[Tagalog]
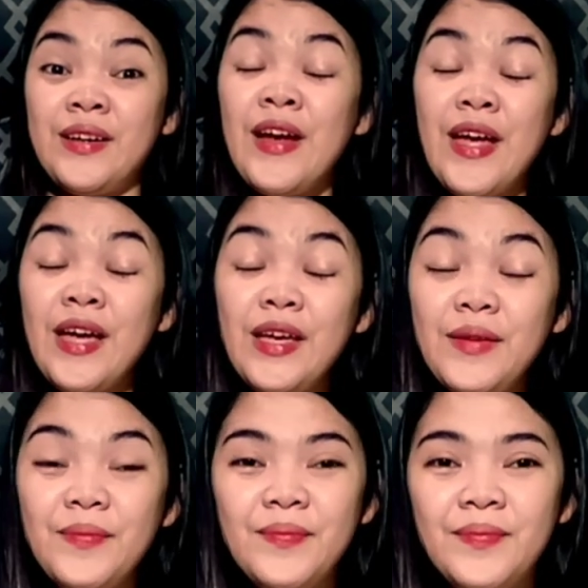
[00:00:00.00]

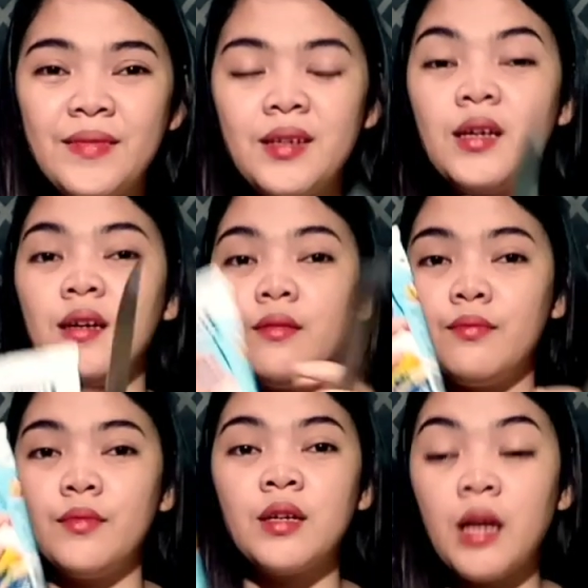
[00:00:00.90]
Cream.
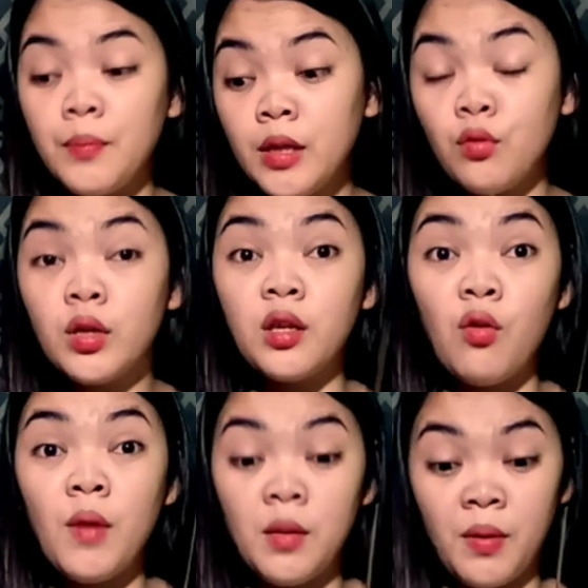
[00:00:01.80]
Grabe nagulat
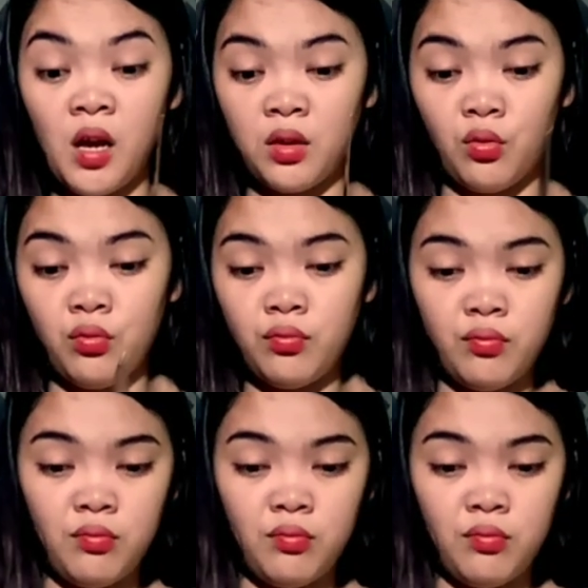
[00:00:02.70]
ako, mahal pala ito.